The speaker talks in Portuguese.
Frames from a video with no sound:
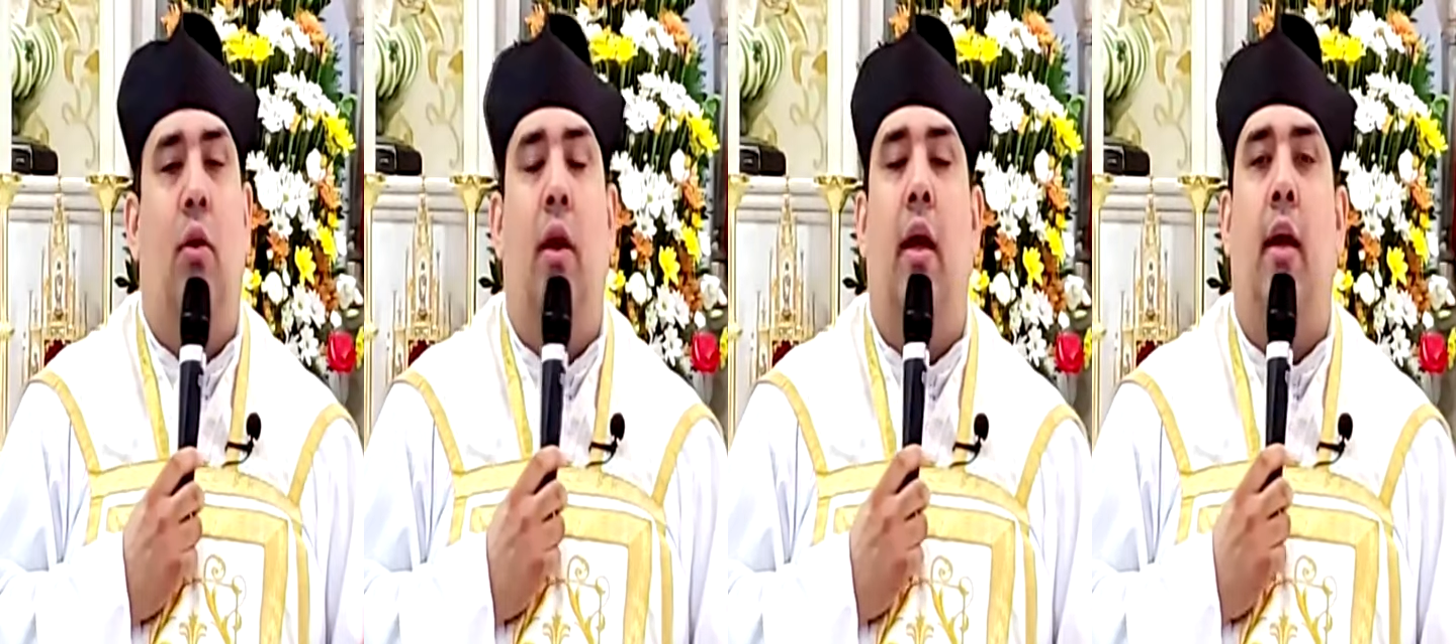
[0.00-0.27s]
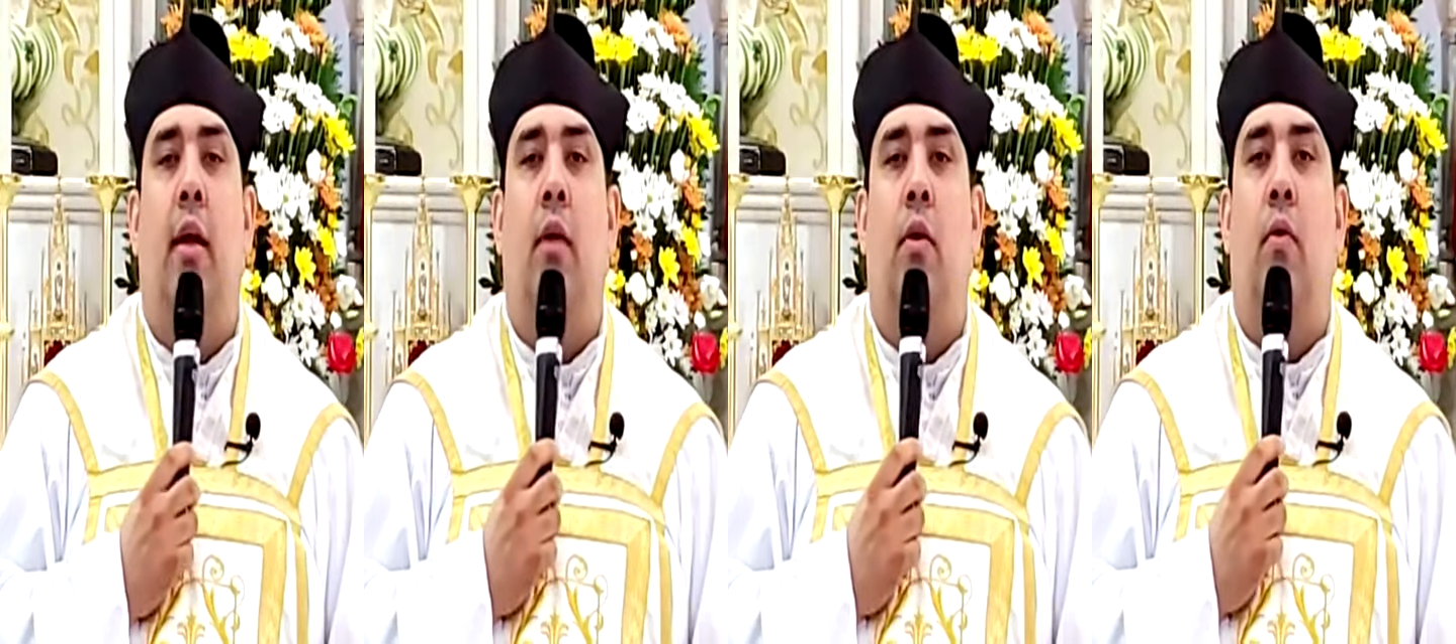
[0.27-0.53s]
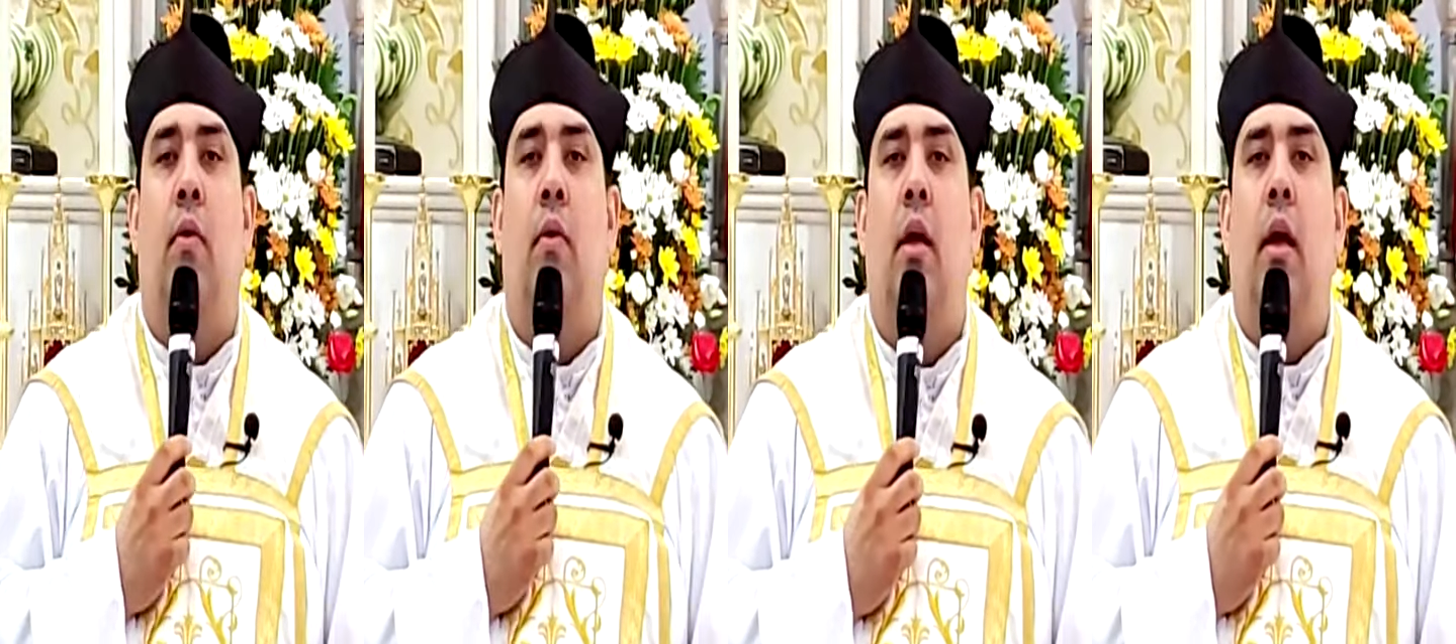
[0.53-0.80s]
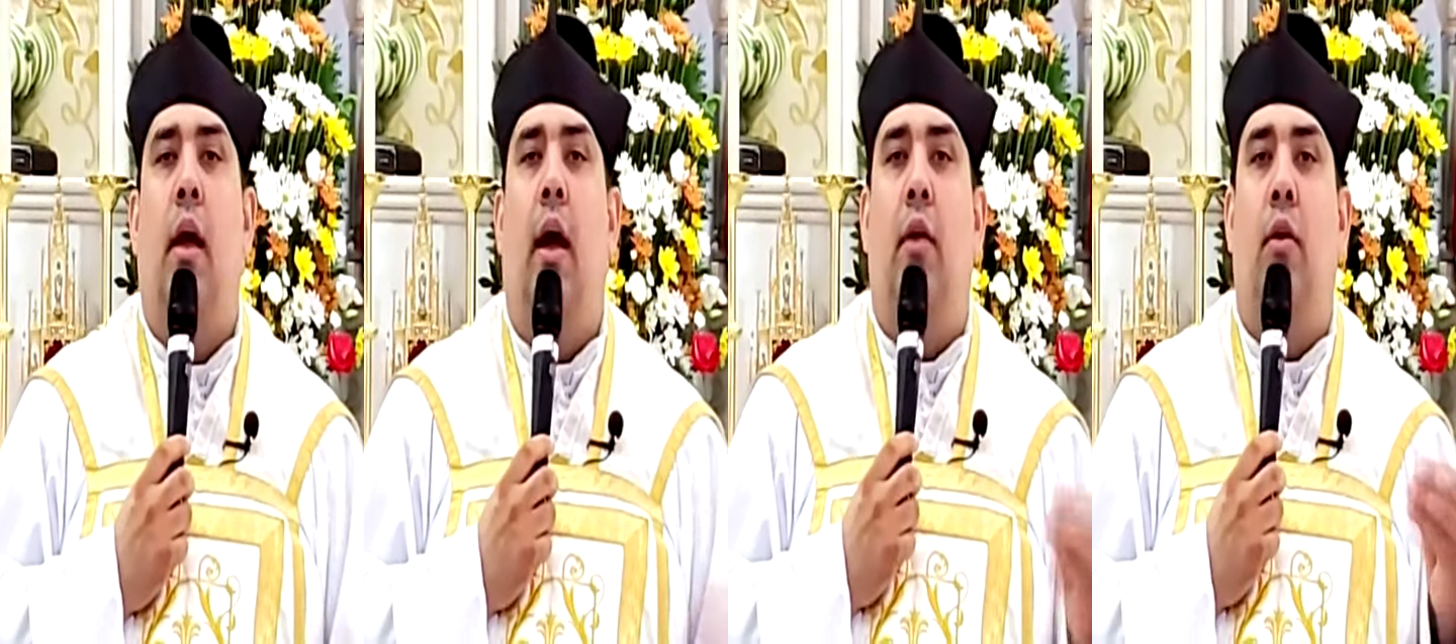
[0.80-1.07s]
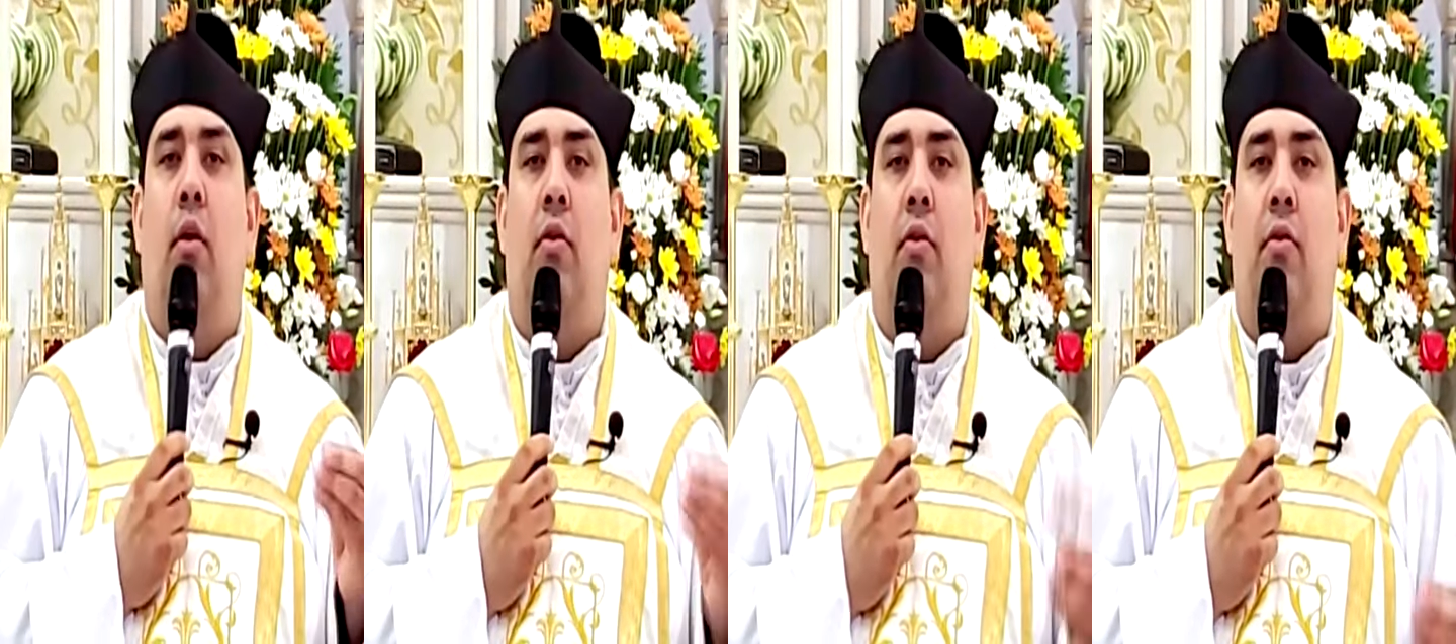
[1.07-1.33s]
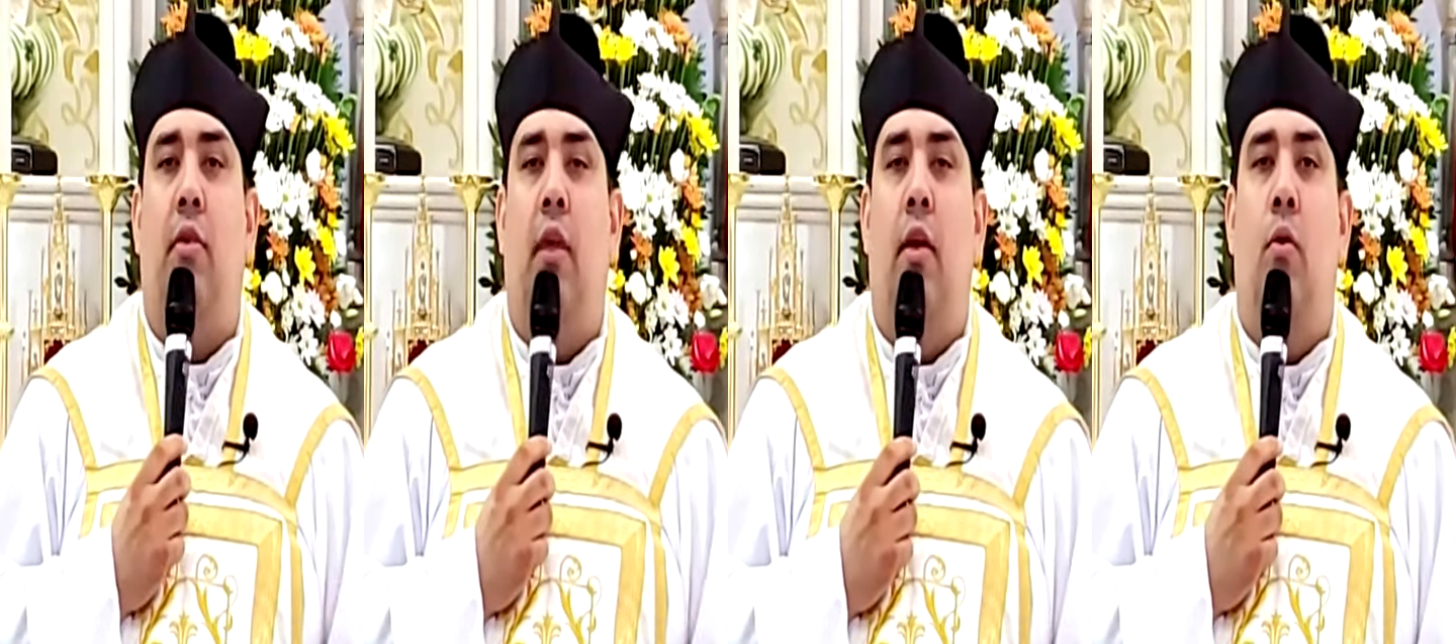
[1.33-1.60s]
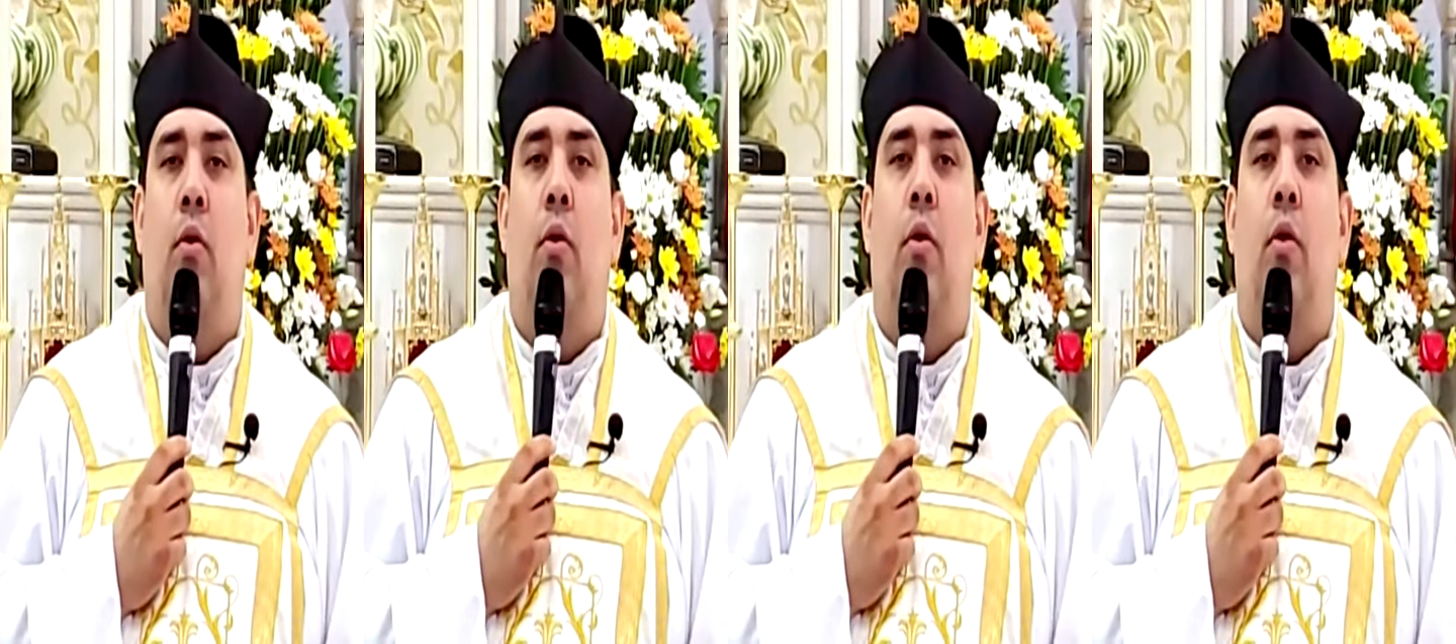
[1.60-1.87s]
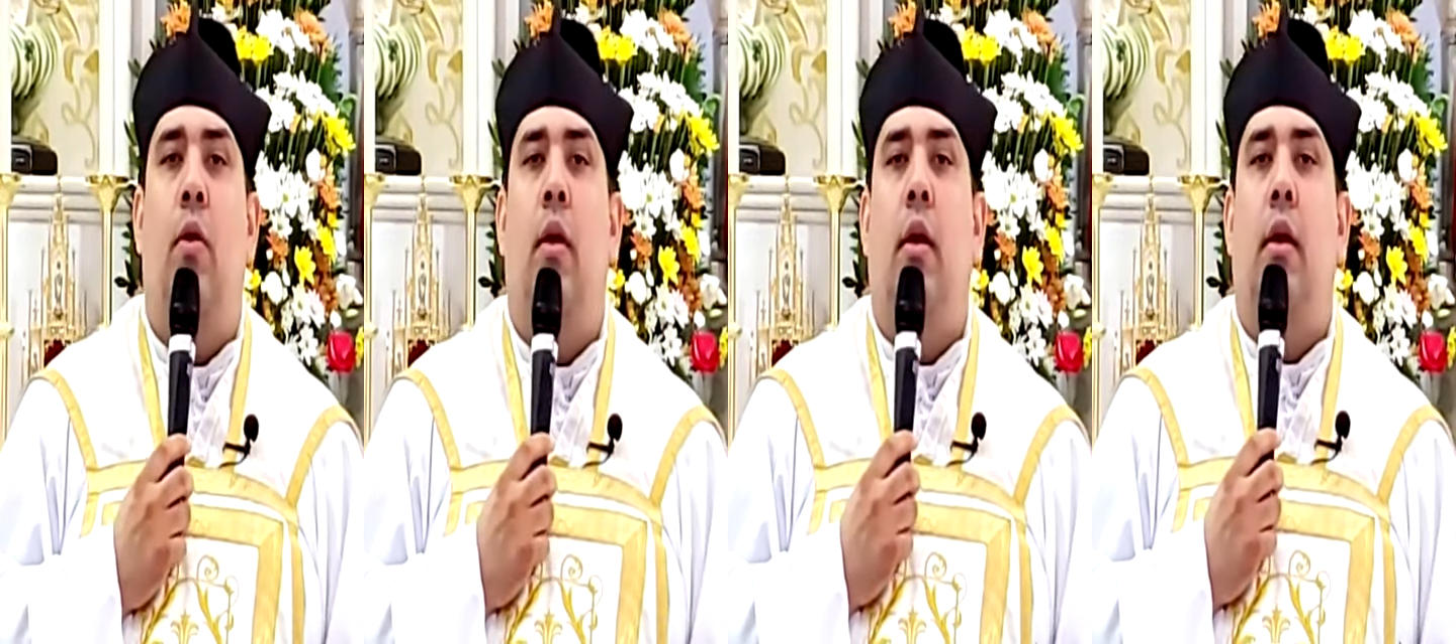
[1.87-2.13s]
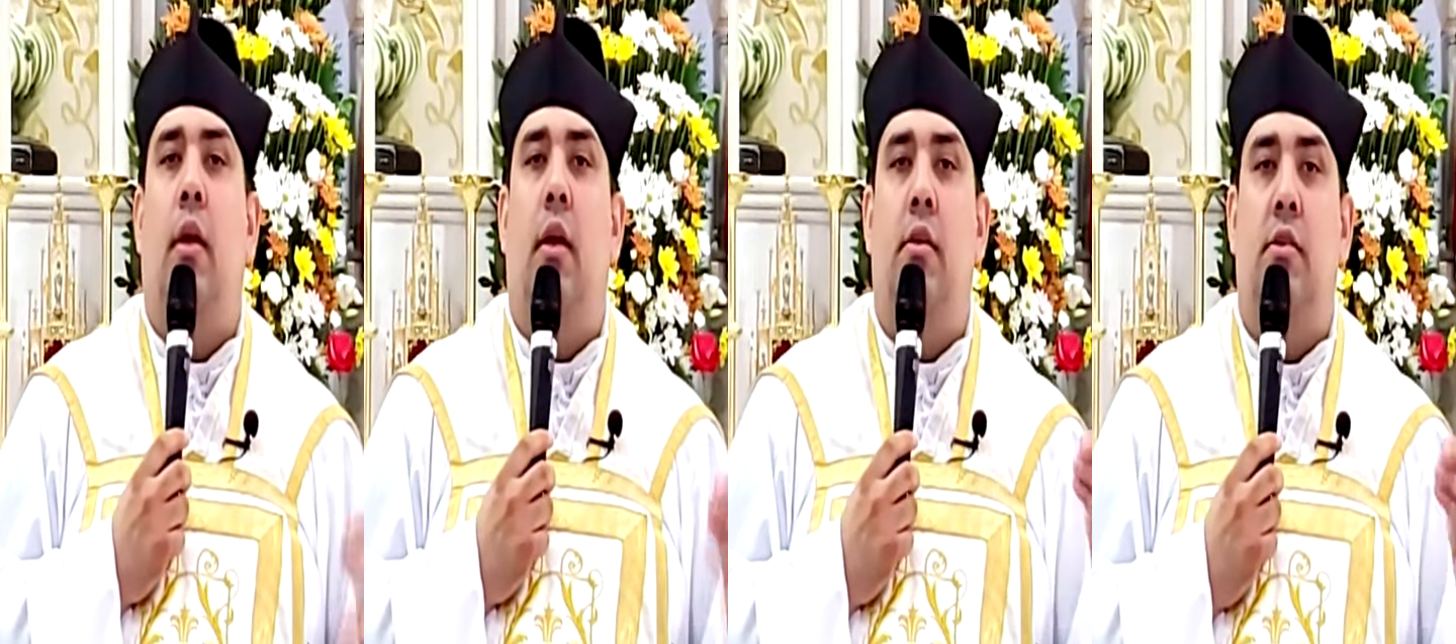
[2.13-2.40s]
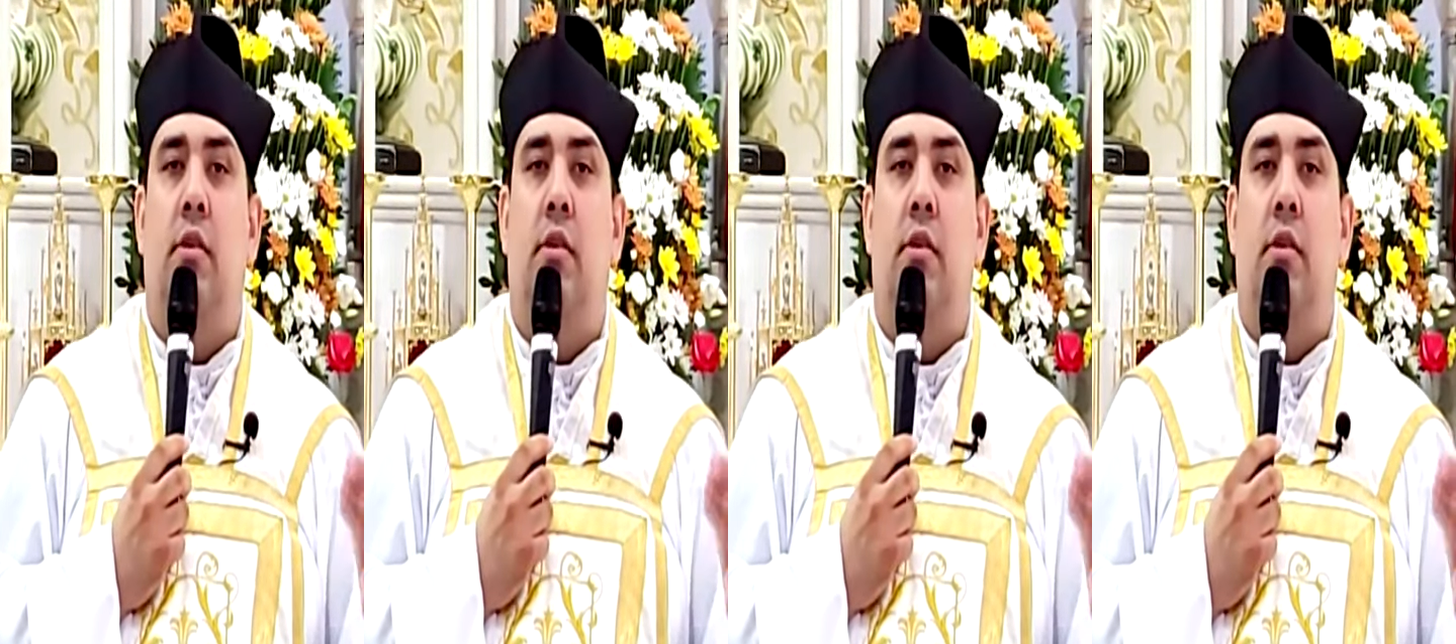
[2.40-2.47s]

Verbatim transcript: e adoraram a Nosso Senhor